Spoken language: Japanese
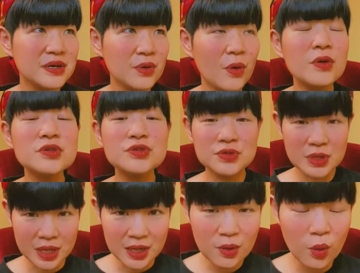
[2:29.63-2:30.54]
今週
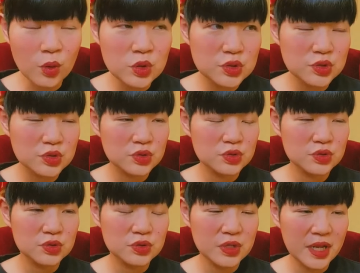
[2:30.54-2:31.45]
か。今
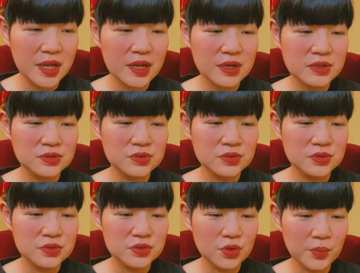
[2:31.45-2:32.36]
週、連
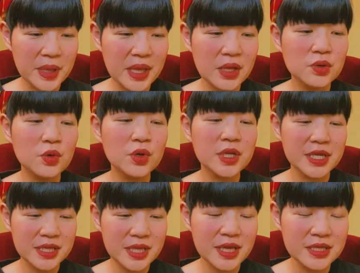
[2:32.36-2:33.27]
絡のメールを
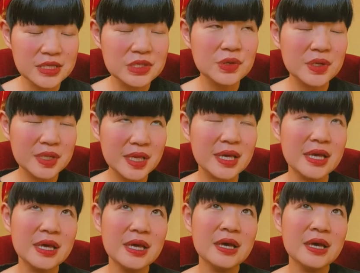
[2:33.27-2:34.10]
入れて、で、それで、